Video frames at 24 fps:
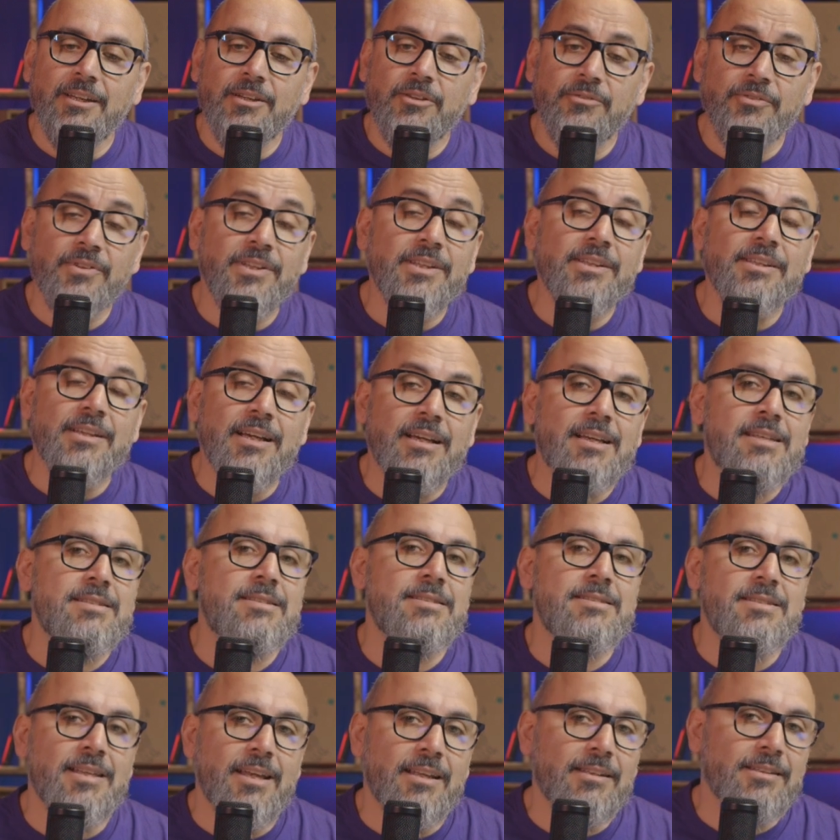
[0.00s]
figlia che
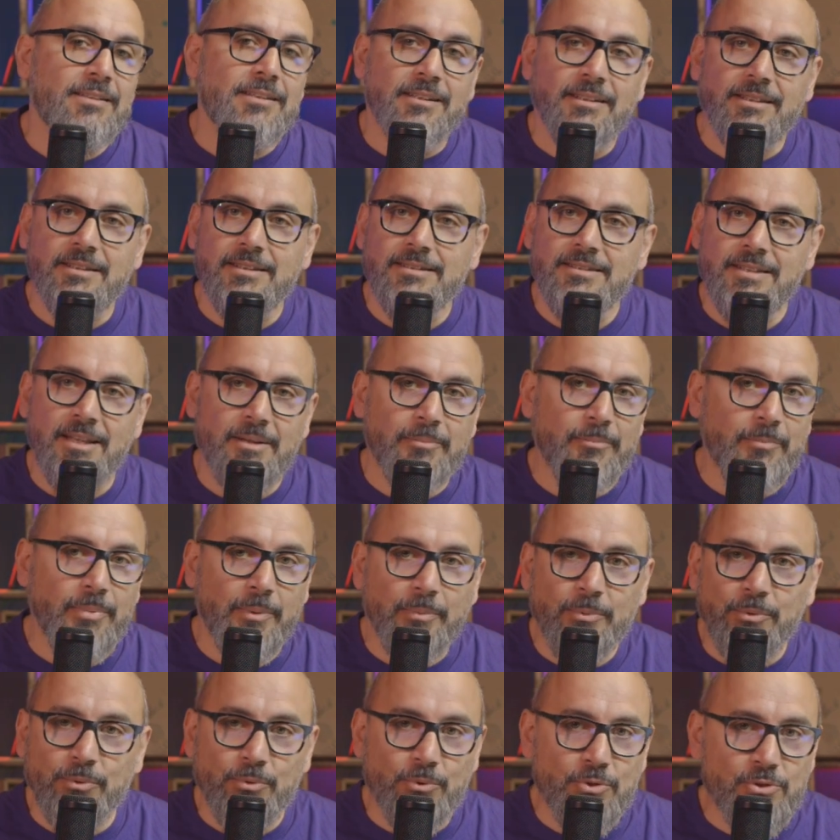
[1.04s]
si sente sempre
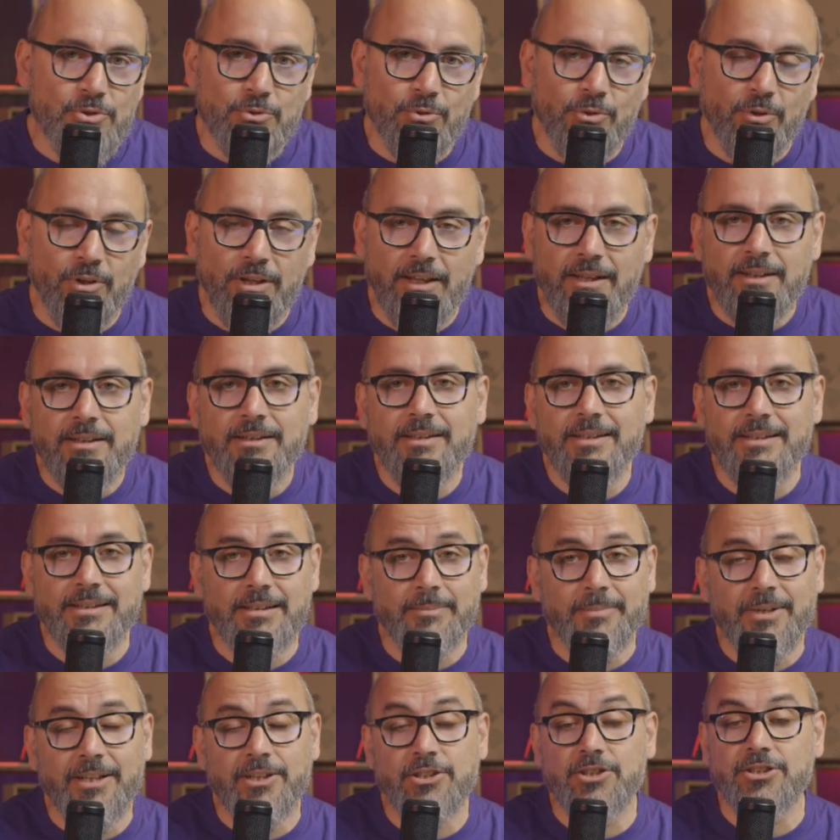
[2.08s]
più sola ed
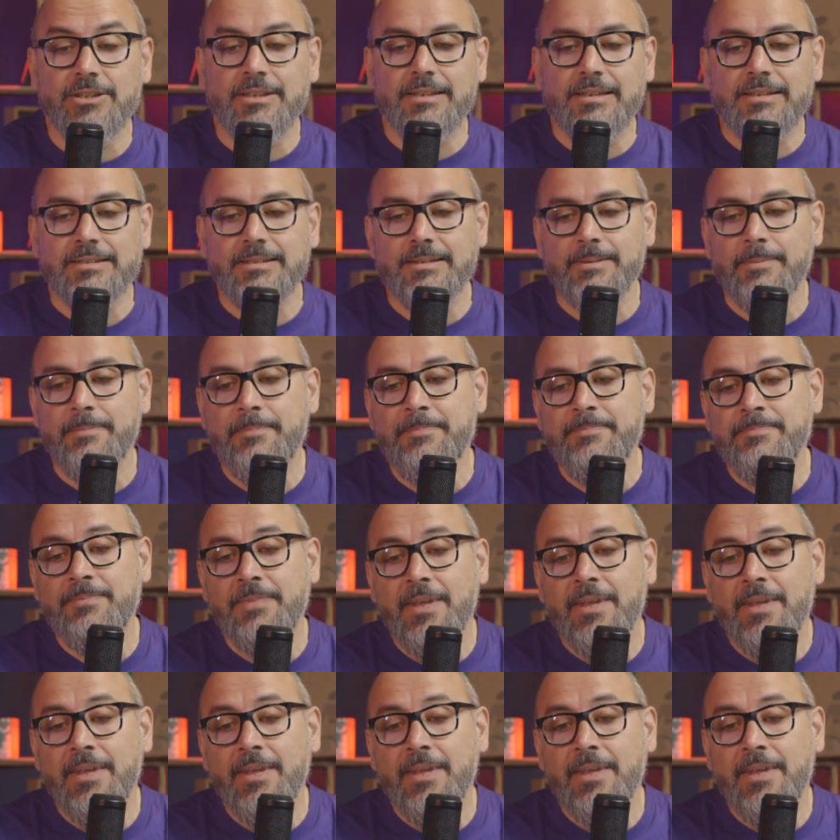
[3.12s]
emarginata.